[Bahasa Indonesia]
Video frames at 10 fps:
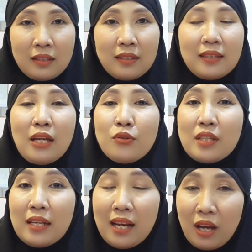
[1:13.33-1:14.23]
Tetanus
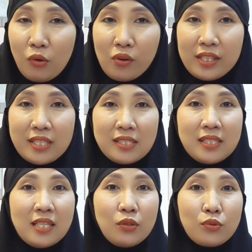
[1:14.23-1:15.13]
adalah
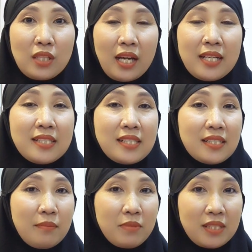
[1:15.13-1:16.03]
kondisi kerusakan
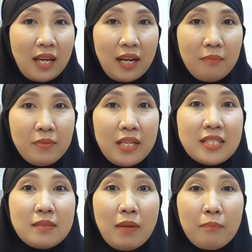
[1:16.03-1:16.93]
sistem saraf yang
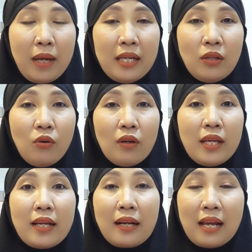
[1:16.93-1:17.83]
disebabkan
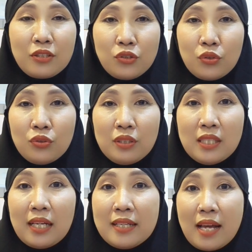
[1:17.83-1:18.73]
oleh racun
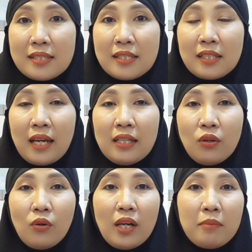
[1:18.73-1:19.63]
yang
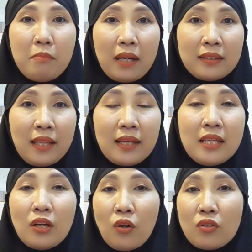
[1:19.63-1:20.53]
dihasilkan oleh bakteri